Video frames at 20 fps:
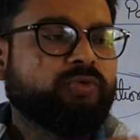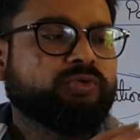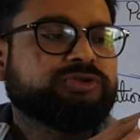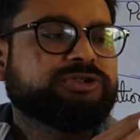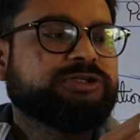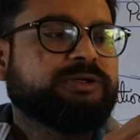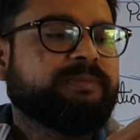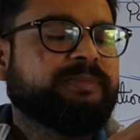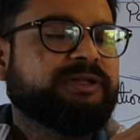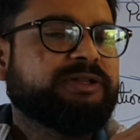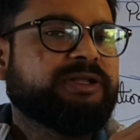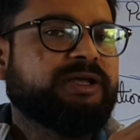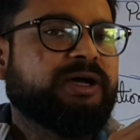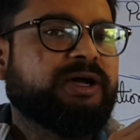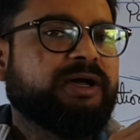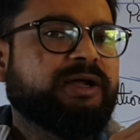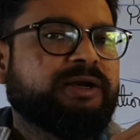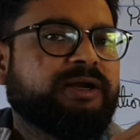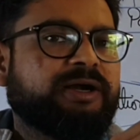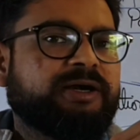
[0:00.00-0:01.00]
उससे मैं
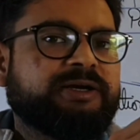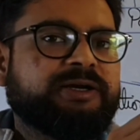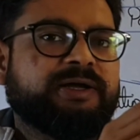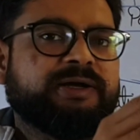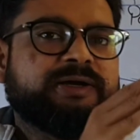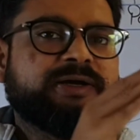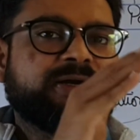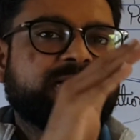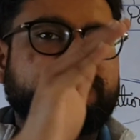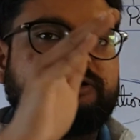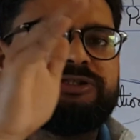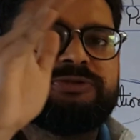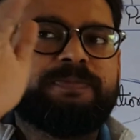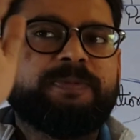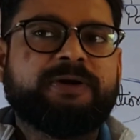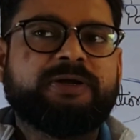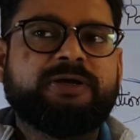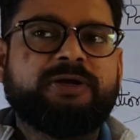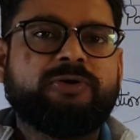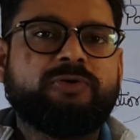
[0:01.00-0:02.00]
ध्यान हटाकर किस
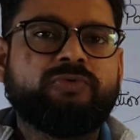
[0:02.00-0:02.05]
पर